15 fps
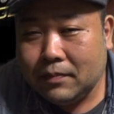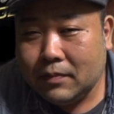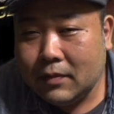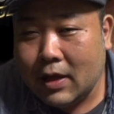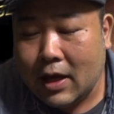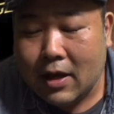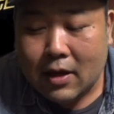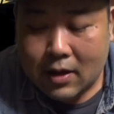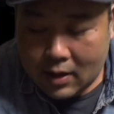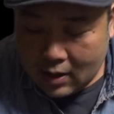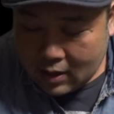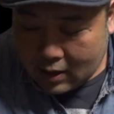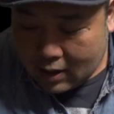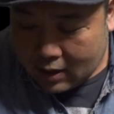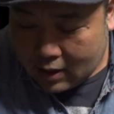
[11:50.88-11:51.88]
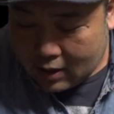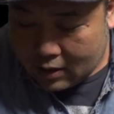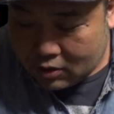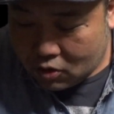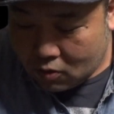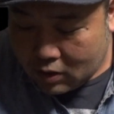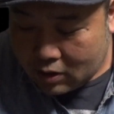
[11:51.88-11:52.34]
で、えー、
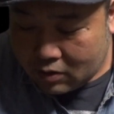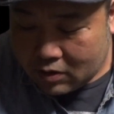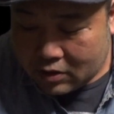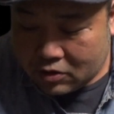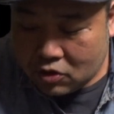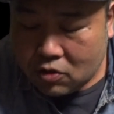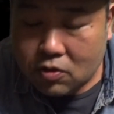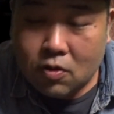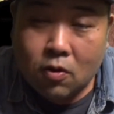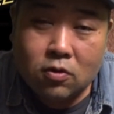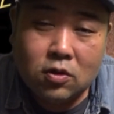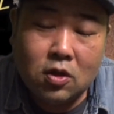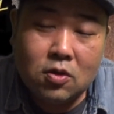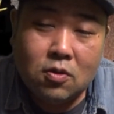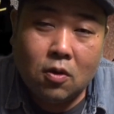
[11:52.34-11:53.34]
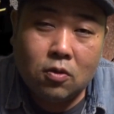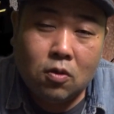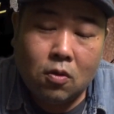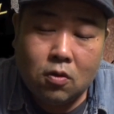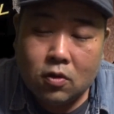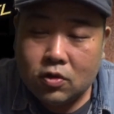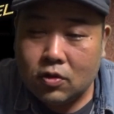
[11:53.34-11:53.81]
少年なんでヒューゴっていう
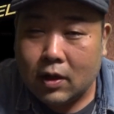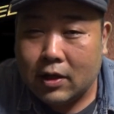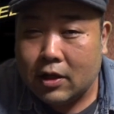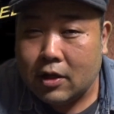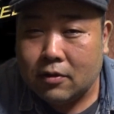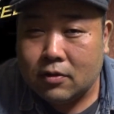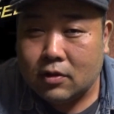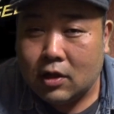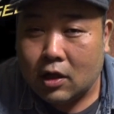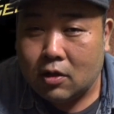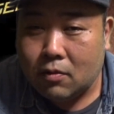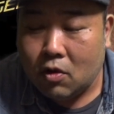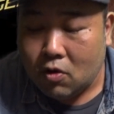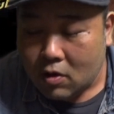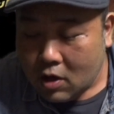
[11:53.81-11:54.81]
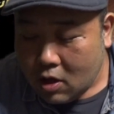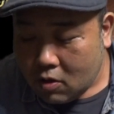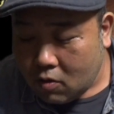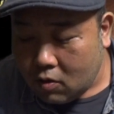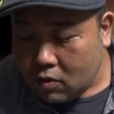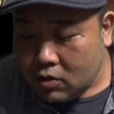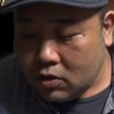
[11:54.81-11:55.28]
男の人が出てくるんだけども、
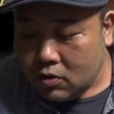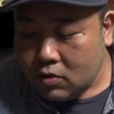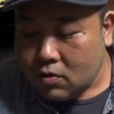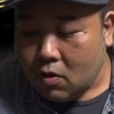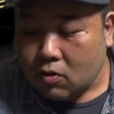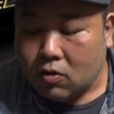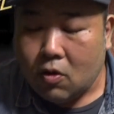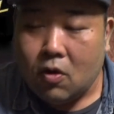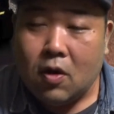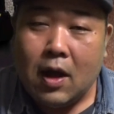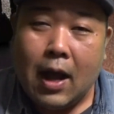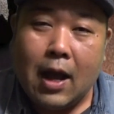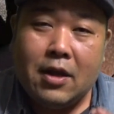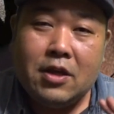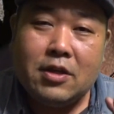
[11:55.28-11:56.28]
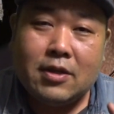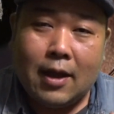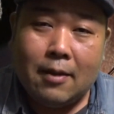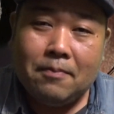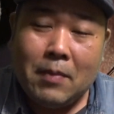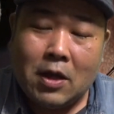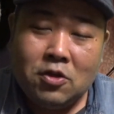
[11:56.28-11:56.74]
このヒューゴと
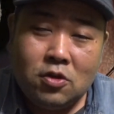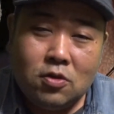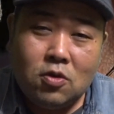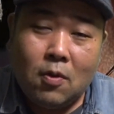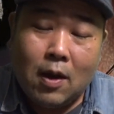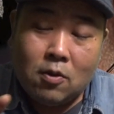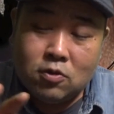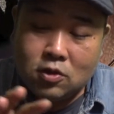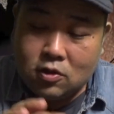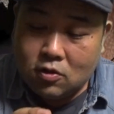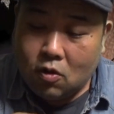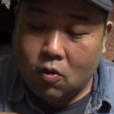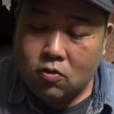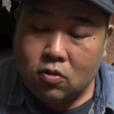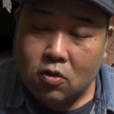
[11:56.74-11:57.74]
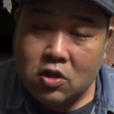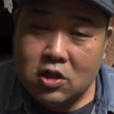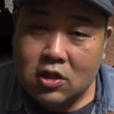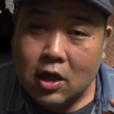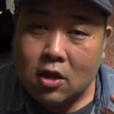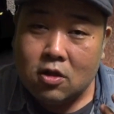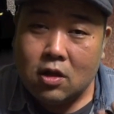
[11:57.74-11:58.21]
アリータ、まあヒューゴは普通の本当
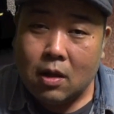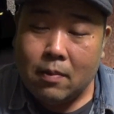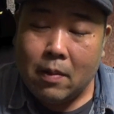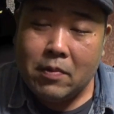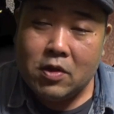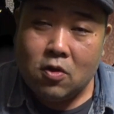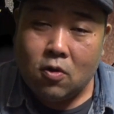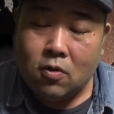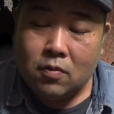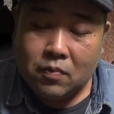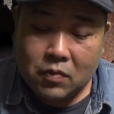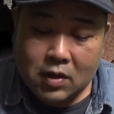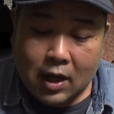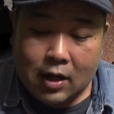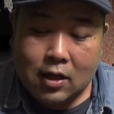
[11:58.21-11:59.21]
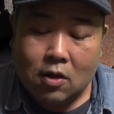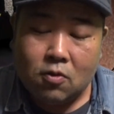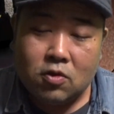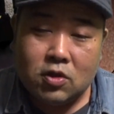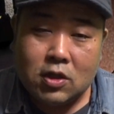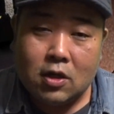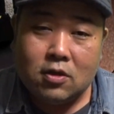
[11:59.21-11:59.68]
人間の生身の体
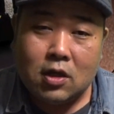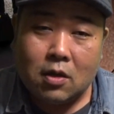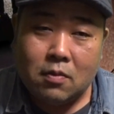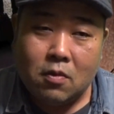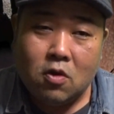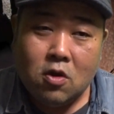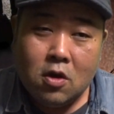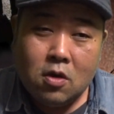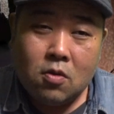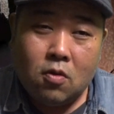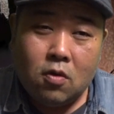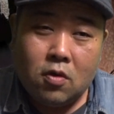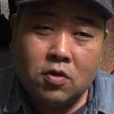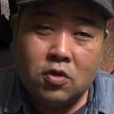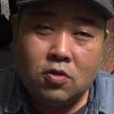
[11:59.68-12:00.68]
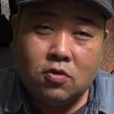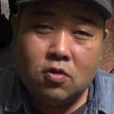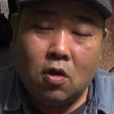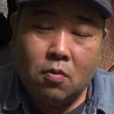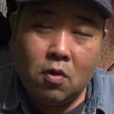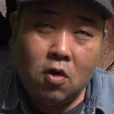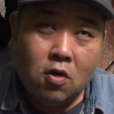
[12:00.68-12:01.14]
をしてるんだけども、この
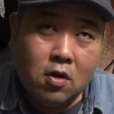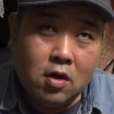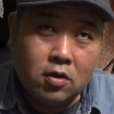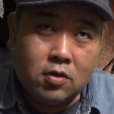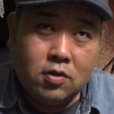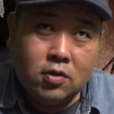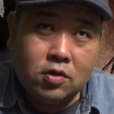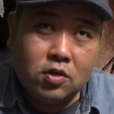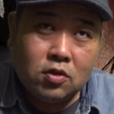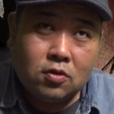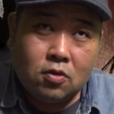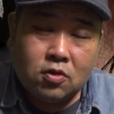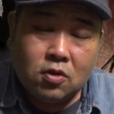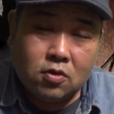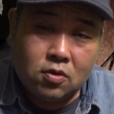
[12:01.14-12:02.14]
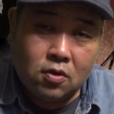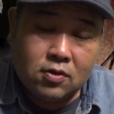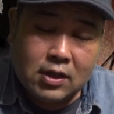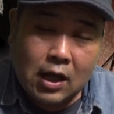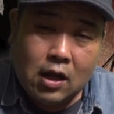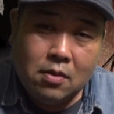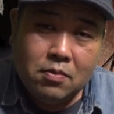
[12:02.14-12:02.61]
ヒューゴも空中都市のその
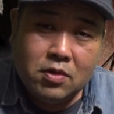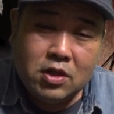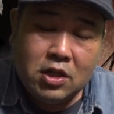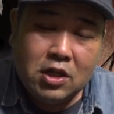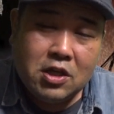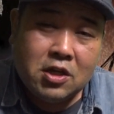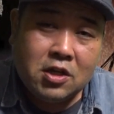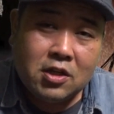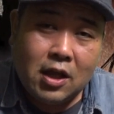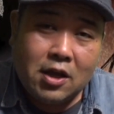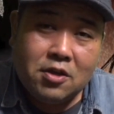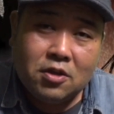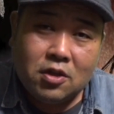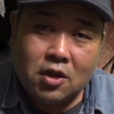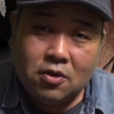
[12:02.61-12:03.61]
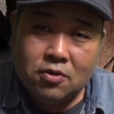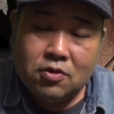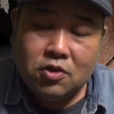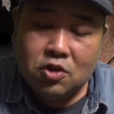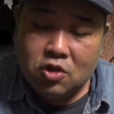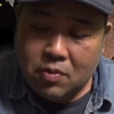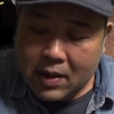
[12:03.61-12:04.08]
ザレムに行きたいっていう
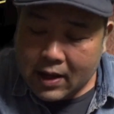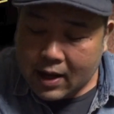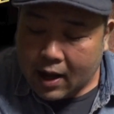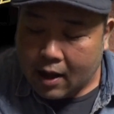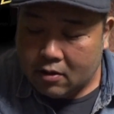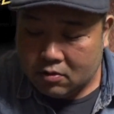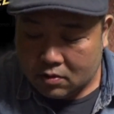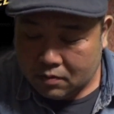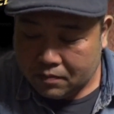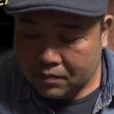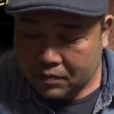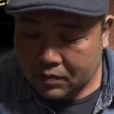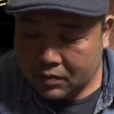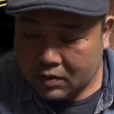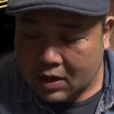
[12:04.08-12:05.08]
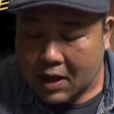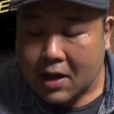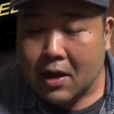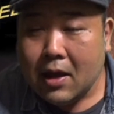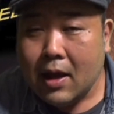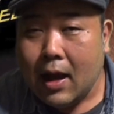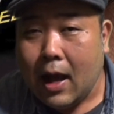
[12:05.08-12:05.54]
夢がある。で、
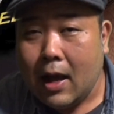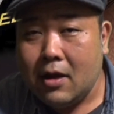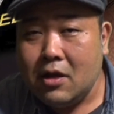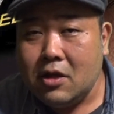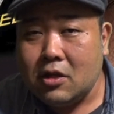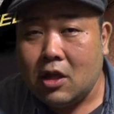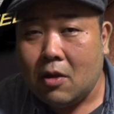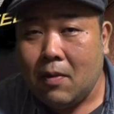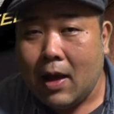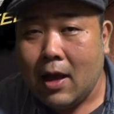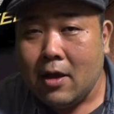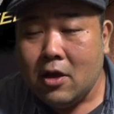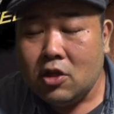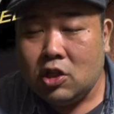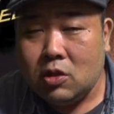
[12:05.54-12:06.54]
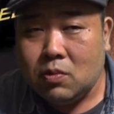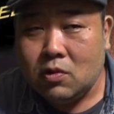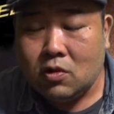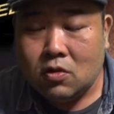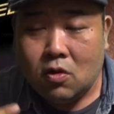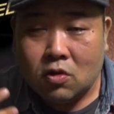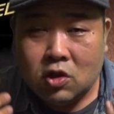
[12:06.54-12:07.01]
アリータは自
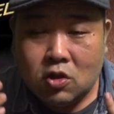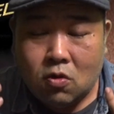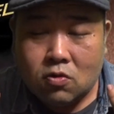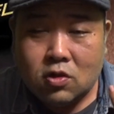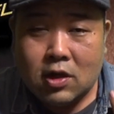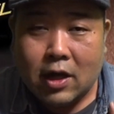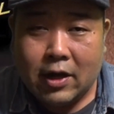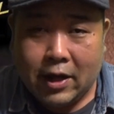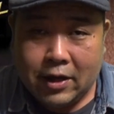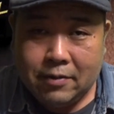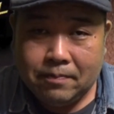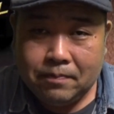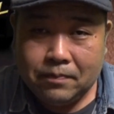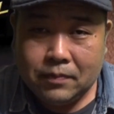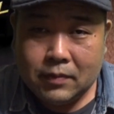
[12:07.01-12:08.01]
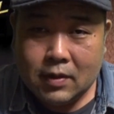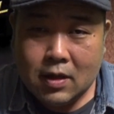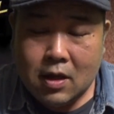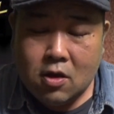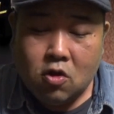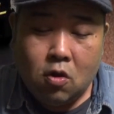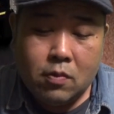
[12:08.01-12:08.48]
分の記憶がない。
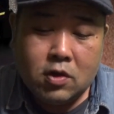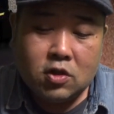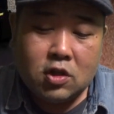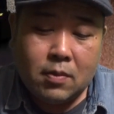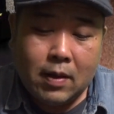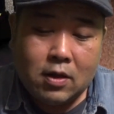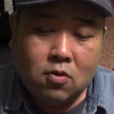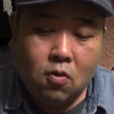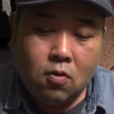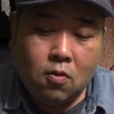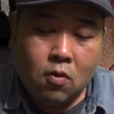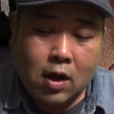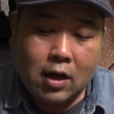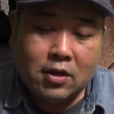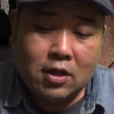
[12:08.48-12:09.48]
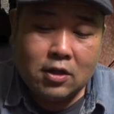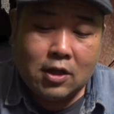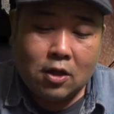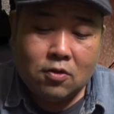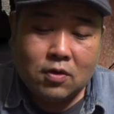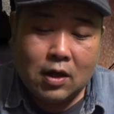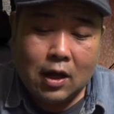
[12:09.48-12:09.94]
ゴミ捨て場に置かれてい
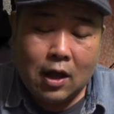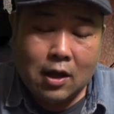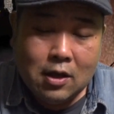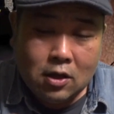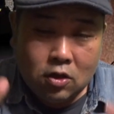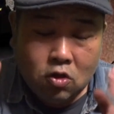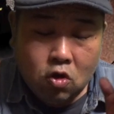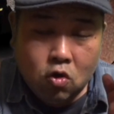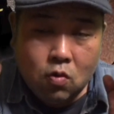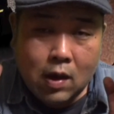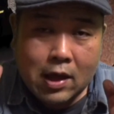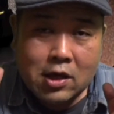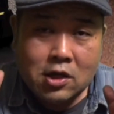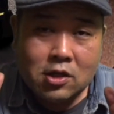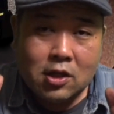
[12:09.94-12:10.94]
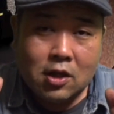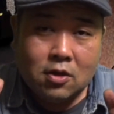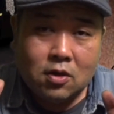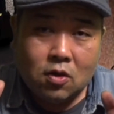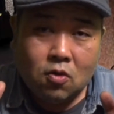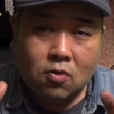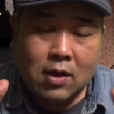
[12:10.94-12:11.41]
た時から脳は生きてる
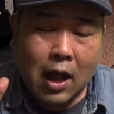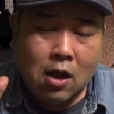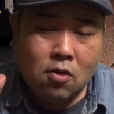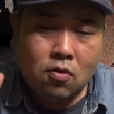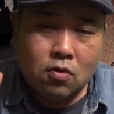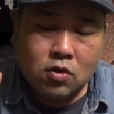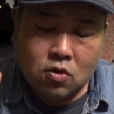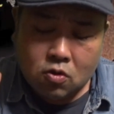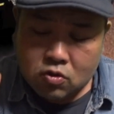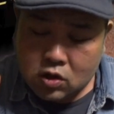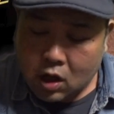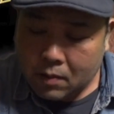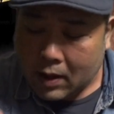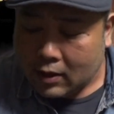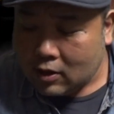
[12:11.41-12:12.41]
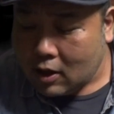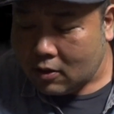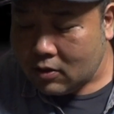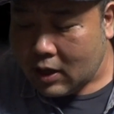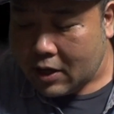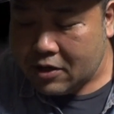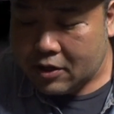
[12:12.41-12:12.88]
けど過去の記憶が全
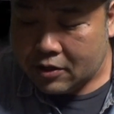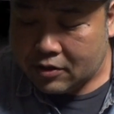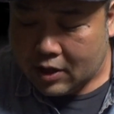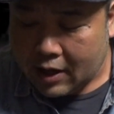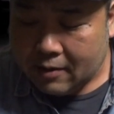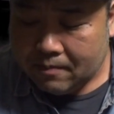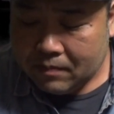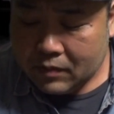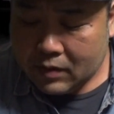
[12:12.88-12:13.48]
くないんですね。